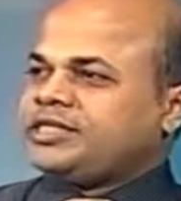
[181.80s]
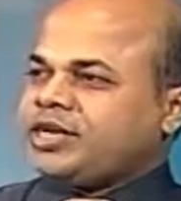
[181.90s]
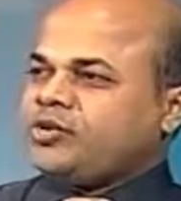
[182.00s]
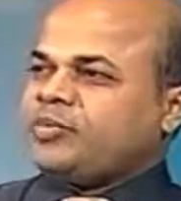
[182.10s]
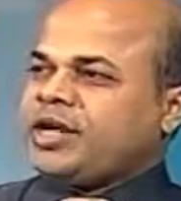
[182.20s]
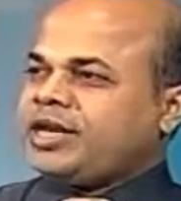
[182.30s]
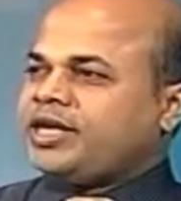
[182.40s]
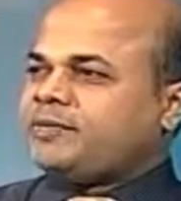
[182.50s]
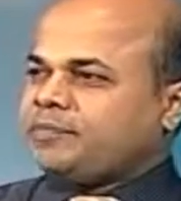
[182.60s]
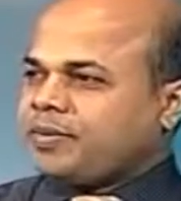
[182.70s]
সে আরও পালে
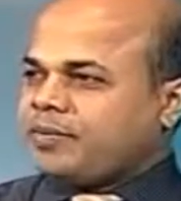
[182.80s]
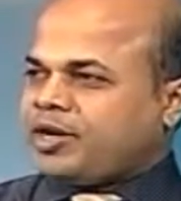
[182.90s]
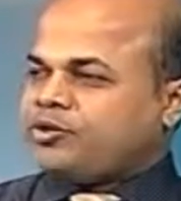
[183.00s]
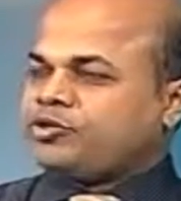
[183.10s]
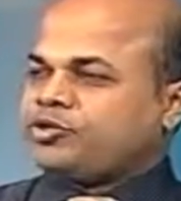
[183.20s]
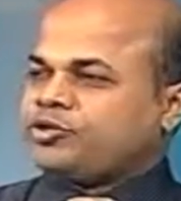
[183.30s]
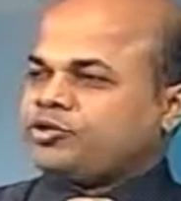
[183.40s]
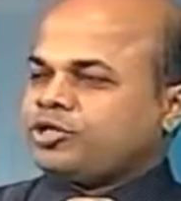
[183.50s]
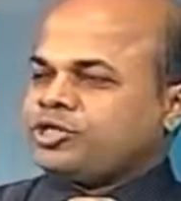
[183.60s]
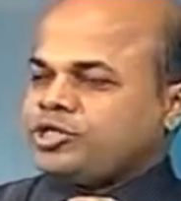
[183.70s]
পালন করতে
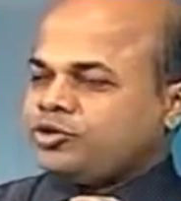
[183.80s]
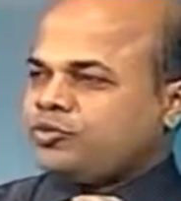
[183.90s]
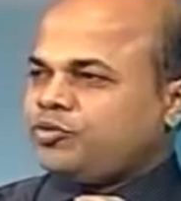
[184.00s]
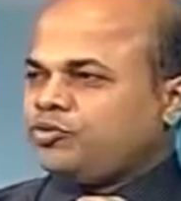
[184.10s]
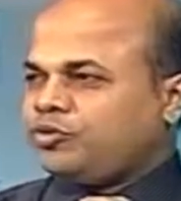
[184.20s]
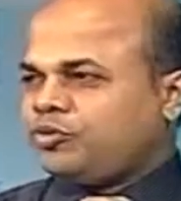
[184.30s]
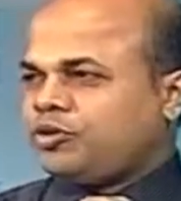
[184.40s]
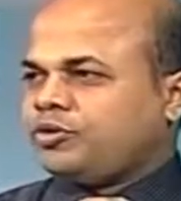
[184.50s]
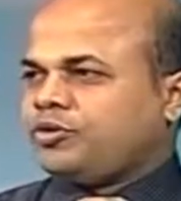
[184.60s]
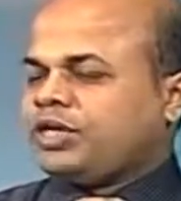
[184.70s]
করতে সে তো পঙ্গুত্ব
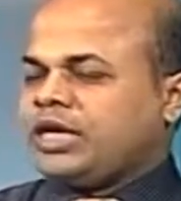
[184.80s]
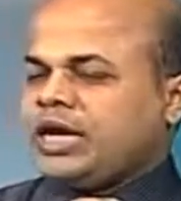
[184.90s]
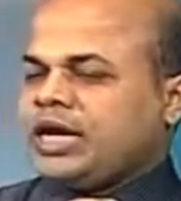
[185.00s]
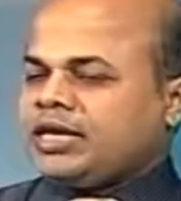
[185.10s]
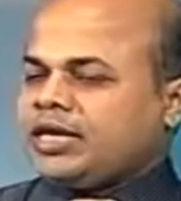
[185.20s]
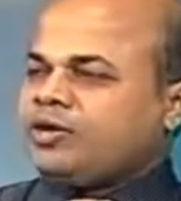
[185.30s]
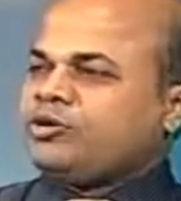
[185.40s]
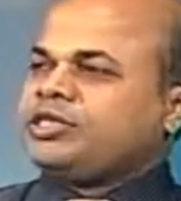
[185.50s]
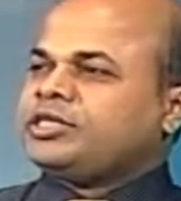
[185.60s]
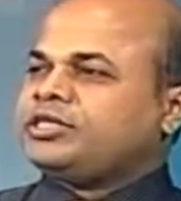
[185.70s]
বরণ করে আর কারো
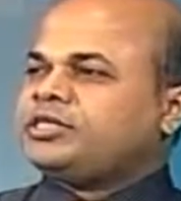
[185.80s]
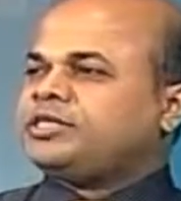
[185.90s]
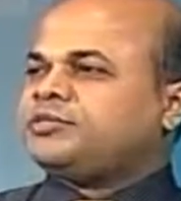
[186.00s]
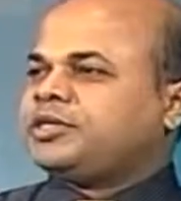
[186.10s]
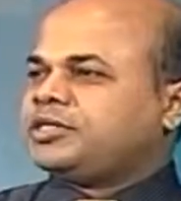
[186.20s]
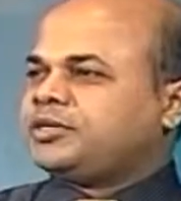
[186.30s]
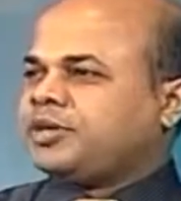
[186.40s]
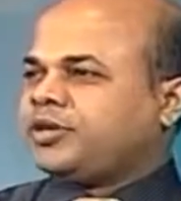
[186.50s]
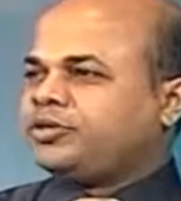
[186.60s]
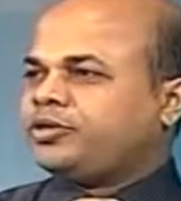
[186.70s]
ক্ষেত্রে সে ট্রিটমেন্টে সে
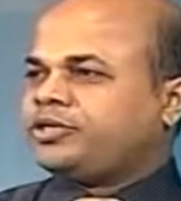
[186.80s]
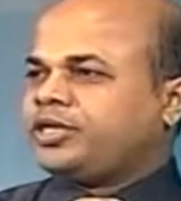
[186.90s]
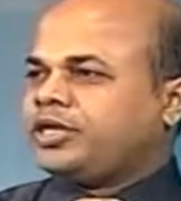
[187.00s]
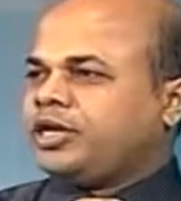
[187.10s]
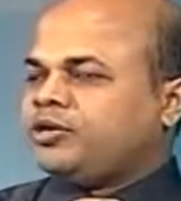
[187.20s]
ভালো হয়ে যায়